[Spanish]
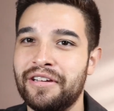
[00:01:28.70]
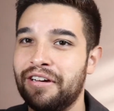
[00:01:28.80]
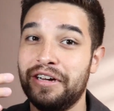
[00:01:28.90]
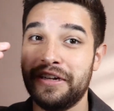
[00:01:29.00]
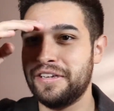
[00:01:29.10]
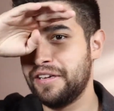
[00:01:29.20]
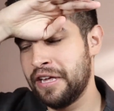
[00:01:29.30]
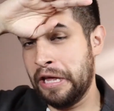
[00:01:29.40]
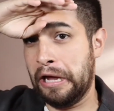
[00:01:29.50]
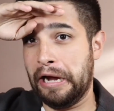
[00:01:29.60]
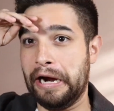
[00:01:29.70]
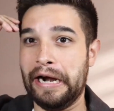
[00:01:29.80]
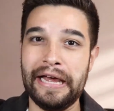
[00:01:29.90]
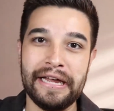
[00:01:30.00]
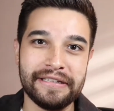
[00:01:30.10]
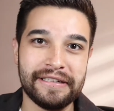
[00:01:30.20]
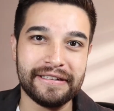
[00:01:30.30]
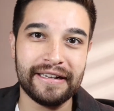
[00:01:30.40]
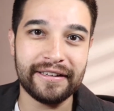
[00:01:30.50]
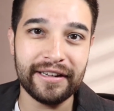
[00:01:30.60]
ay,
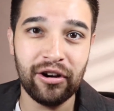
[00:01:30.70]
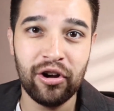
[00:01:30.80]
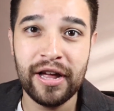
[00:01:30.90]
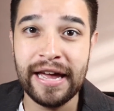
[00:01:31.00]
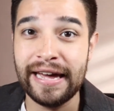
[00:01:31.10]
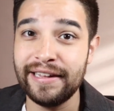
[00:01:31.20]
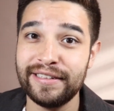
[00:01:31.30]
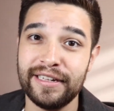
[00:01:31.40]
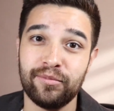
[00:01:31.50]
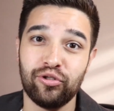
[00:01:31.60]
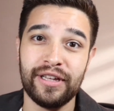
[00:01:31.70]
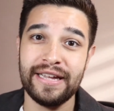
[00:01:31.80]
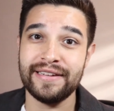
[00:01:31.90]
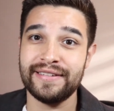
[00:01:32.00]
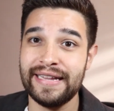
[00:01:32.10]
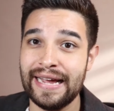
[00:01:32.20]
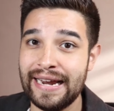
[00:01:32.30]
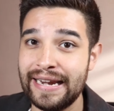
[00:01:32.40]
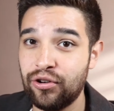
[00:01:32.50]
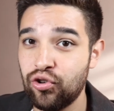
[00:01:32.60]
gracias al cielo, estas botellas
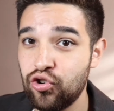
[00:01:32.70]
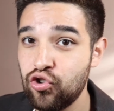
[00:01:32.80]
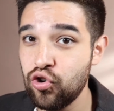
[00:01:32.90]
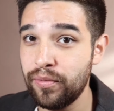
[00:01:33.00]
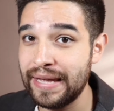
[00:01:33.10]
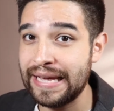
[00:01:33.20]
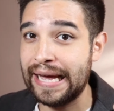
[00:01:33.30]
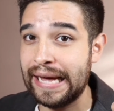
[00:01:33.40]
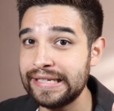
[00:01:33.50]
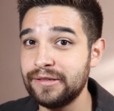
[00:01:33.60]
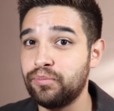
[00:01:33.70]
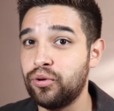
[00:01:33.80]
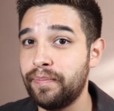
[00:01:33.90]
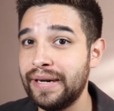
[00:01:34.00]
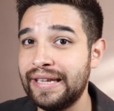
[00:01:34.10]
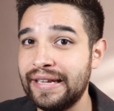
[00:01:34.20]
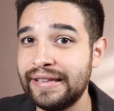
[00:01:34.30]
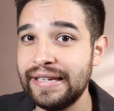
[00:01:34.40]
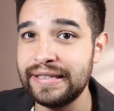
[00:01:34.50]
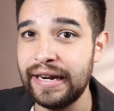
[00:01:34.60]
tan económicas por parte de
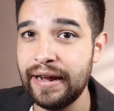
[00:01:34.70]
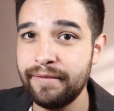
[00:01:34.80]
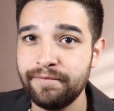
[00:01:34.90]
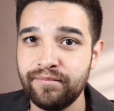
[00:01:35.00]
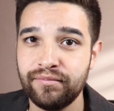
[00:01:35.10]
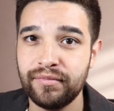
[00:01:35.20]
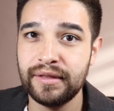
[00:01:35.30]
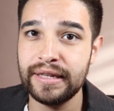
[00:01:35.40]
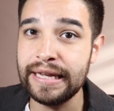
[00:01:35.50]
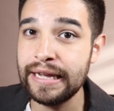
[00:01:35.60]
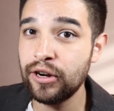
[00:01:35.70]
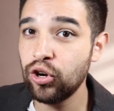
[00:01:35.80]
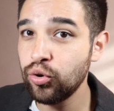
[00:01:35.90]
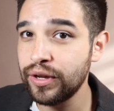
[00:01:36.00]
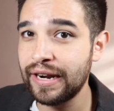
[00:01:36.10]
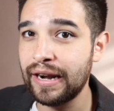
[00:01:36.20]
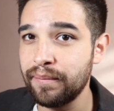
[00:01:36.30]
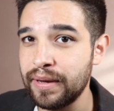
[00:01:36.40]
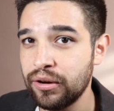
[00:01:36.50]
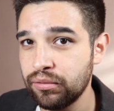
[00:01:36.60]
Tesla incluyen el
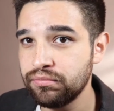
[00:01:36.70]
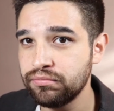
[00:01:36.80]
envío,